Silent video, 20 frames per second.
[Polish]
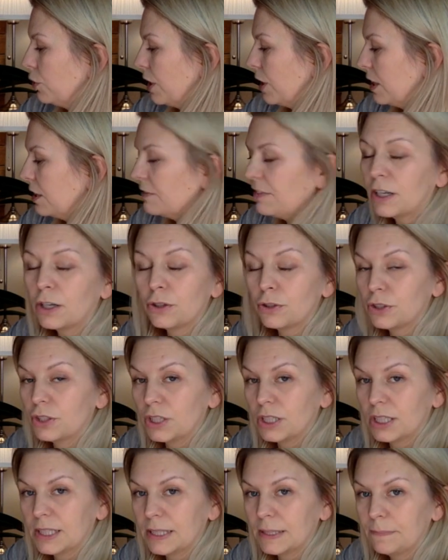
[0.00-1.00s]
go na 2
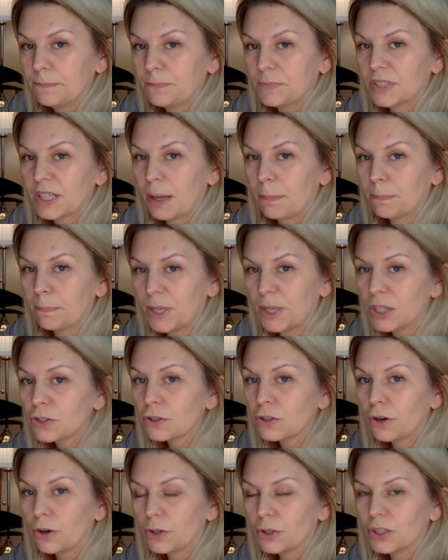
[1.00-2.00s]
godziny, na
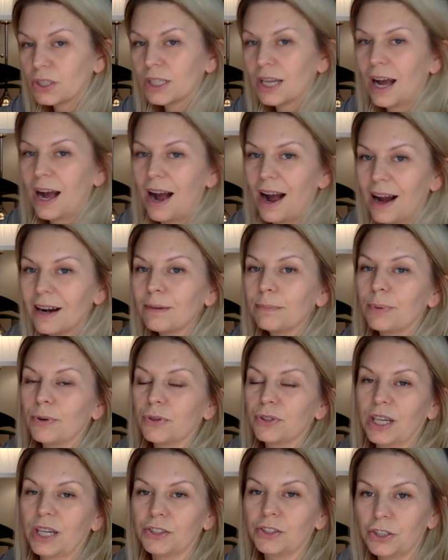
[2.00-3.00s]
5 godzin
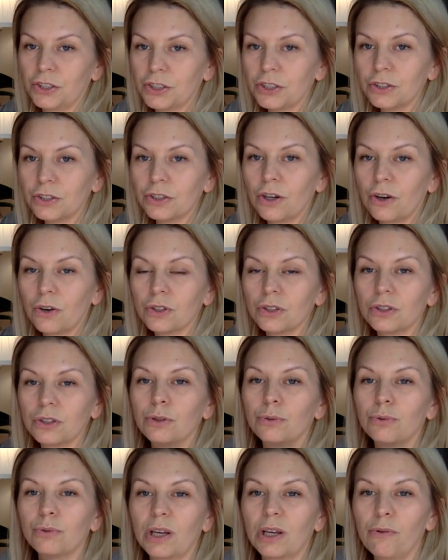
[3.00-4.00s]
albo na 10 godzin
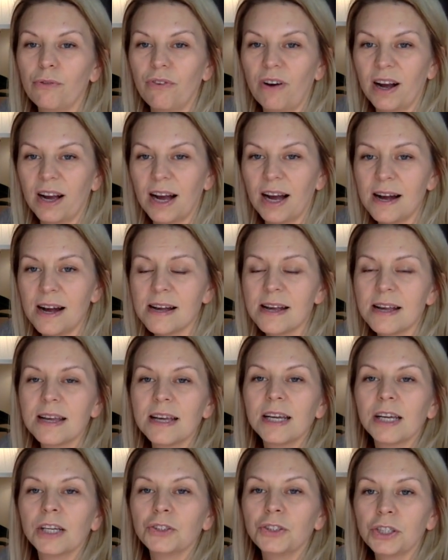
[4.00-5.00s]
i tutaj uwaga,
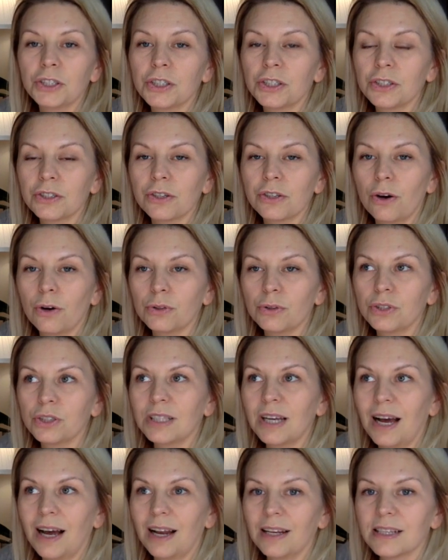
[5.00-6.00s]
10
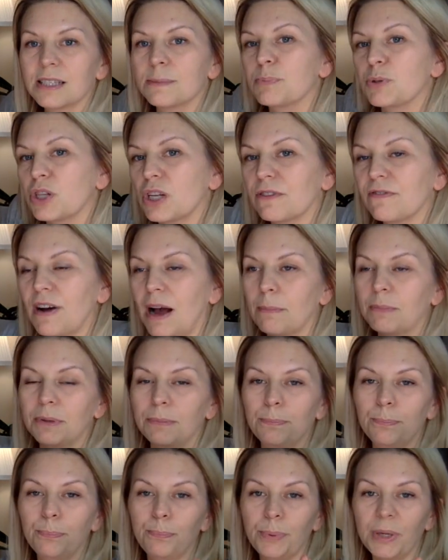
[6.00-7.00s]
godzin, ale z
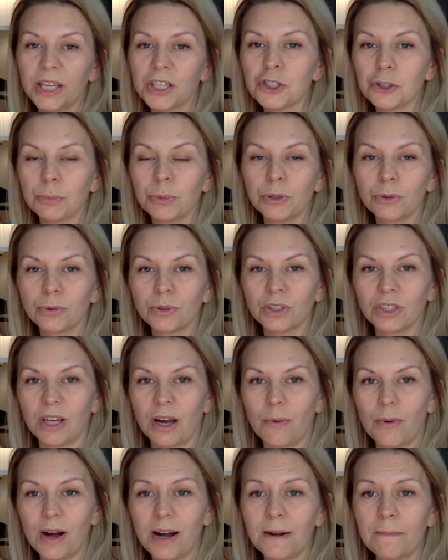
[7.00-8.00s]
przerwami. 5 minut
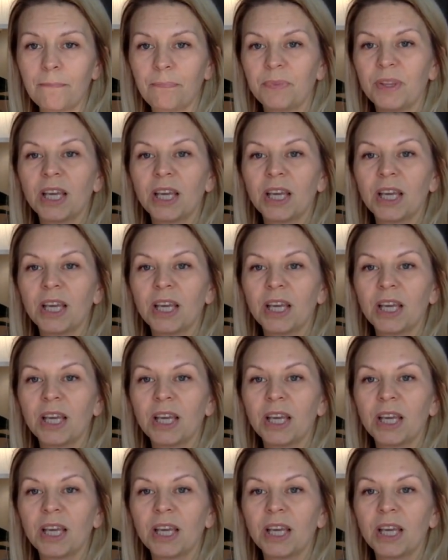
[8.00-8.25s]
działa,